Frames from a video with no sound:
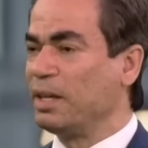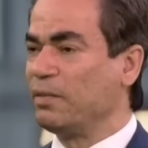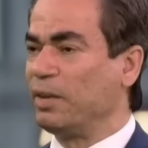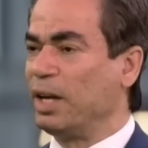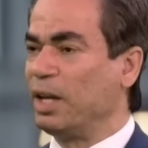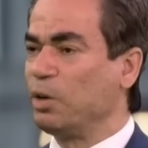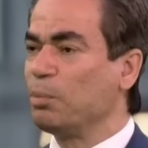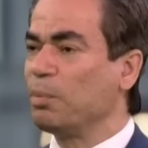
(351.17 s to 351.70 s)

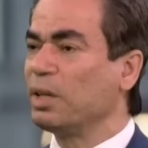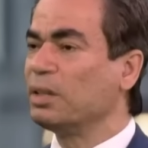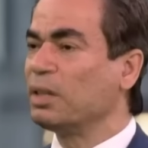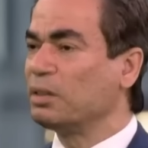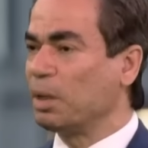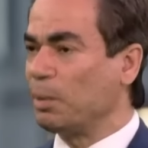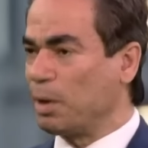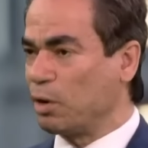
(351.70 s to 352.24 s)
فلا يمكن
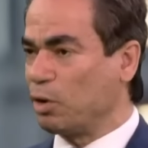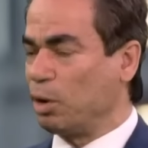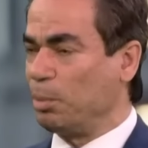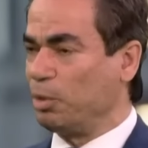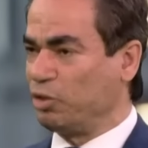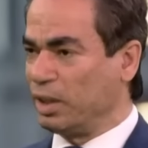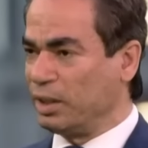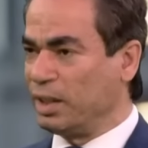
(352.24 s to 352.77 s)
التوقع
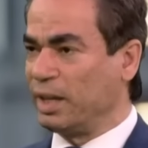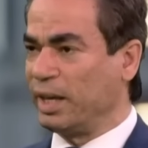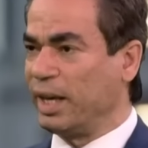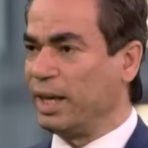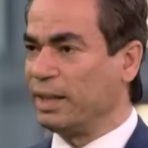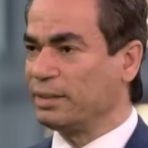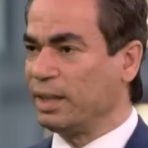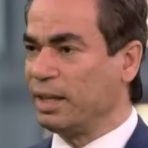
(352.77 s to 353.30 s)
بشأن
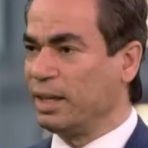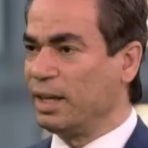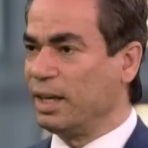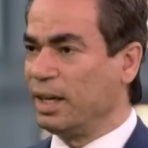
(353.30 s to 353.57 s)
الرئاسة